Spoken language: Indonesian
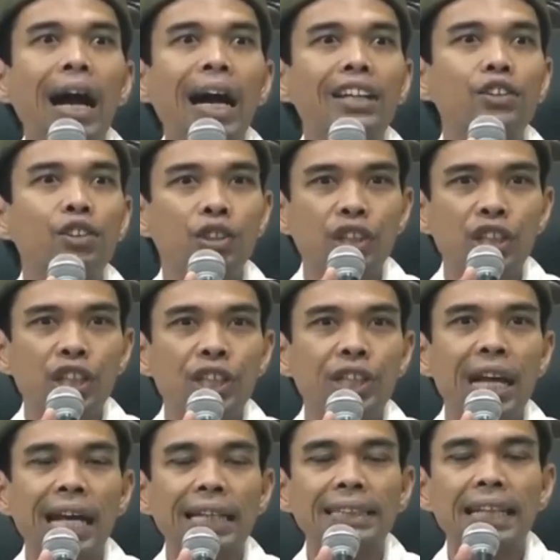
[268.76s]

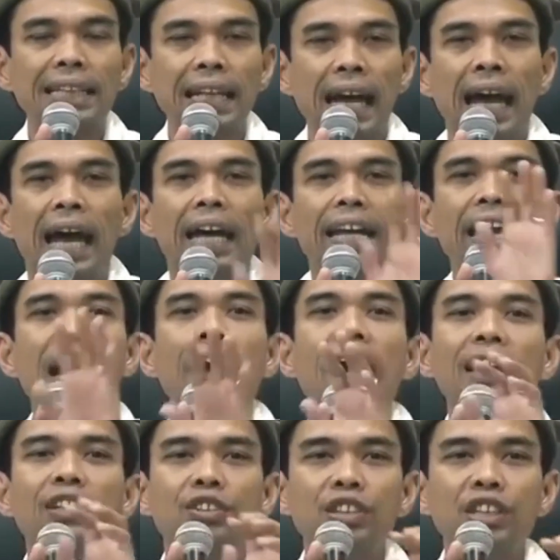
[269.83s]
Hatinya saja. Yang
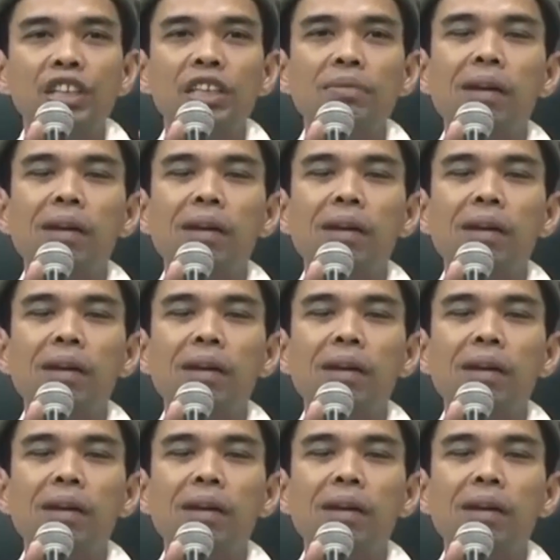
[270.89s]
hati